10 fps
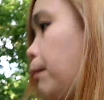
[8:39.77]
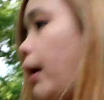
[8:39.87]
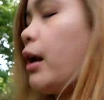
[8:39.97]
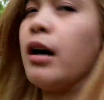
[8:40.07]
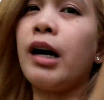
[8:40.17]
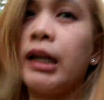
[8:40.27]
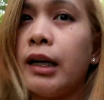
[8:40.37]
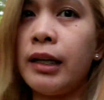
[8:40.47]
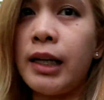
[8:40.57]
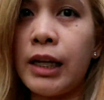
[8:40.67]
parang
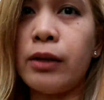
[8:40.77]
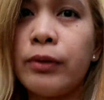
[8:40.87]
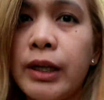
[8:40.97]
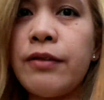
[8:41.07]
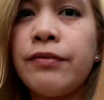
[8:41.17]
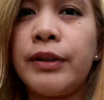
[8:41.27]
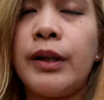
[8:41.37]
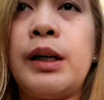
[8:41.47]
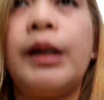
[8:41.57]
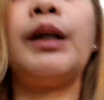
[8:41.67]
kanal dito river